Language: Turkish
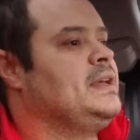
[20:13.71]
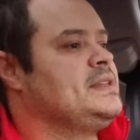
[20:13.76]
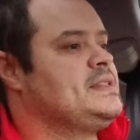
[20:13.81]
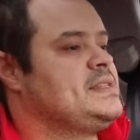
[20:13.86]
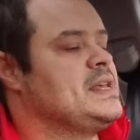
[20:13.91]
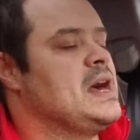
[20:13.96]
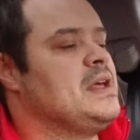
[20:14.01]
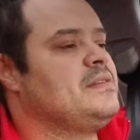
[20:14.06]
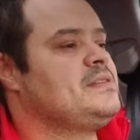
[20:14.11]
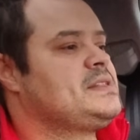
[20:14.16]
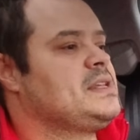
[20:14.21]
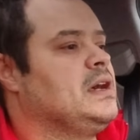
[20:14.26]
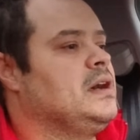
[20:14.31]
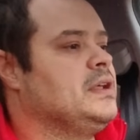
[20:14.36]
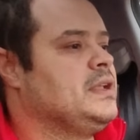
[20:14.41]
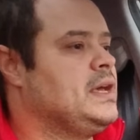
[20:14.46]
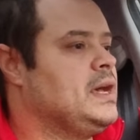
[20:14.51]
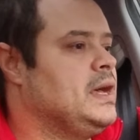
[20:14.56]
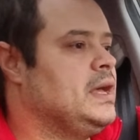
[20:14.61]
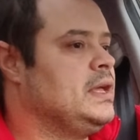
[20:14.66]
servis
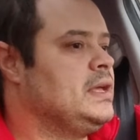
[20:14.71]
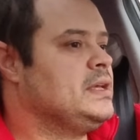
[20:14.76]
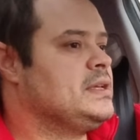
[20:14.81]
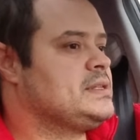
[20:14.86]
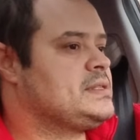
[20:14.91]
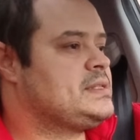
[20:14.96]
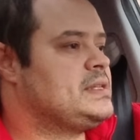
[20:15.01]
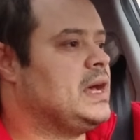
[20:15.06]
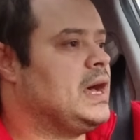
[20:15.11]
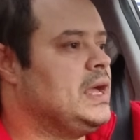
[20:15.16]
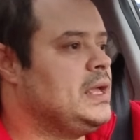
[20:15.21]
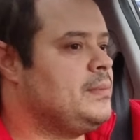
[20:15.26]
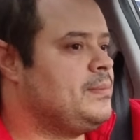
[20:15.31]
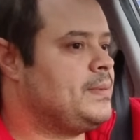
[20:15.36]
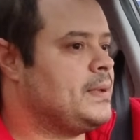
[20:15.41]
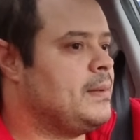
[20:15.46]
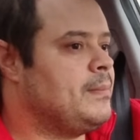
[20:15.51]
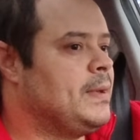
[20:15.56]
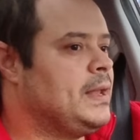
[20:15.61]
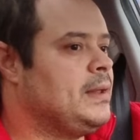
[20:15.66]
ağına sahip
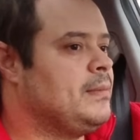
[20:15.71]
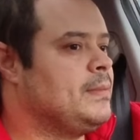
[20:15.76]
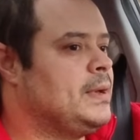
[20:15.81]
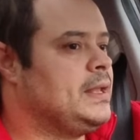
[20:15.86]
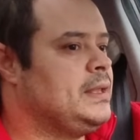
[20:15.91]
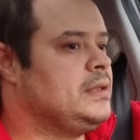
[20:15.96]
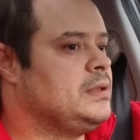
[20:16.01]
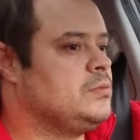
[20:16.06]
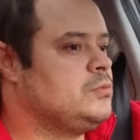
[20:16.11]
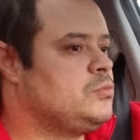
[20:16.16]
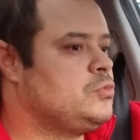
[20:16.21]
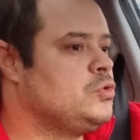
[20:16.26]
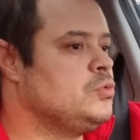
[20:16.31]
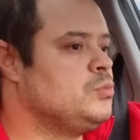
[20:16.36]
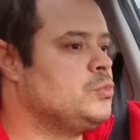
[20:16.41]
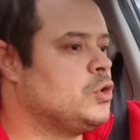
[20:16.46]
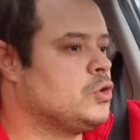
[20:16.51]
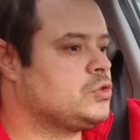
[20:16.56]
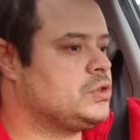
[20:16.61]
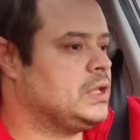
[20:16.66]
hemen hemen
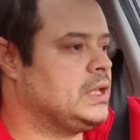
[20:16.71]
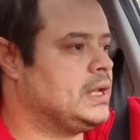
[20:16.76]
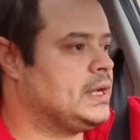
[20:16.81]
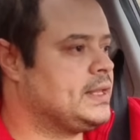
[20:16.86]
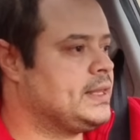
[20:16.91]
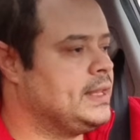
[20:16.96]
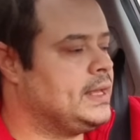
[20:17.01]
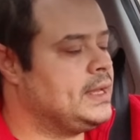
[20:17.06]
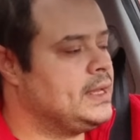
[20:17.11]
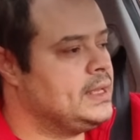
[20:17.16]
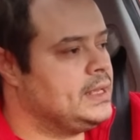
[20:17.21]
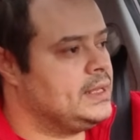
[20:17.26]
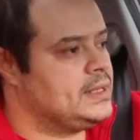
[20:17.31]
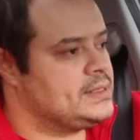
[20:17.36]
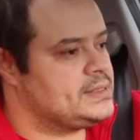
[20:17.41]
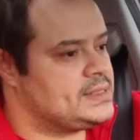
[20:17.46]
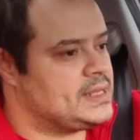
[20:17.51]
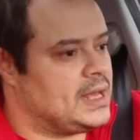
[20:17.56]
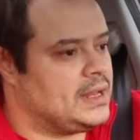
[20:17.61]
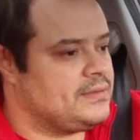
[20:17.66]
tüm noktalarda
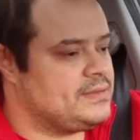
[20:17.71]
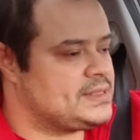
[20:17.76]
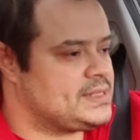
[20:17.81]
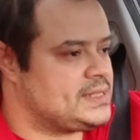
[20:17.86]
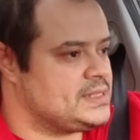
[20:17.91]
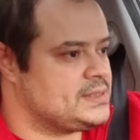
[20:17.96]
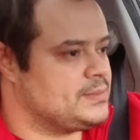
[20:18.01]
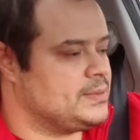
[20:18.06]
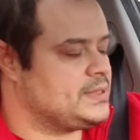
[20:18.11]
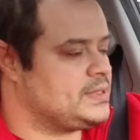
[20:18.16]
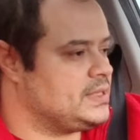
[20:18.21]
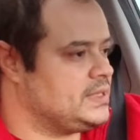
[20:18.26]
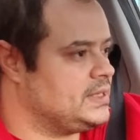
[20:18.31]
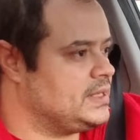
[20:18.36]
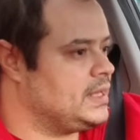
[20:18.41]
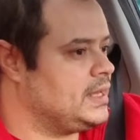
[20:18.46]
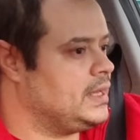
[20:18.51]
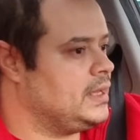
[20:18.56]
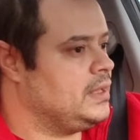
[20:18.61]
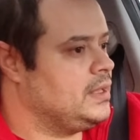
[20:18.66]
servis
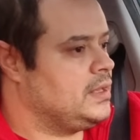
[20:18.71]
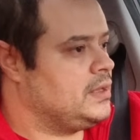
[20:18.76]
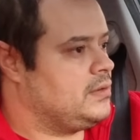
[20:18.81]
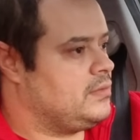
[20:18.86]
hizmetinde